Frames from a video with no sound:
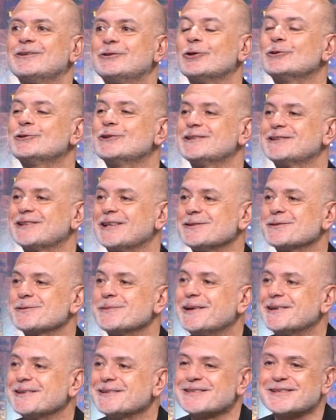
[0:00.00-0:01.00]
توتال
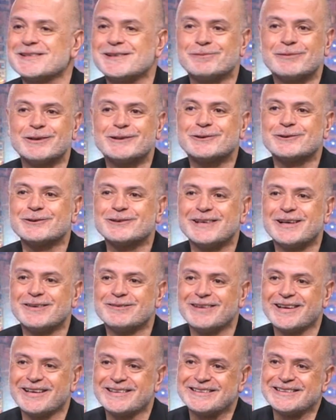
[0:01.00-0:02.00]
ترانسبيرنسي اللي بدكم اياه
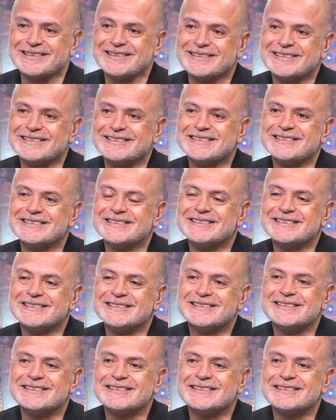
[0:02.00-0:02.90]
بنحكي طيب تنقلب عن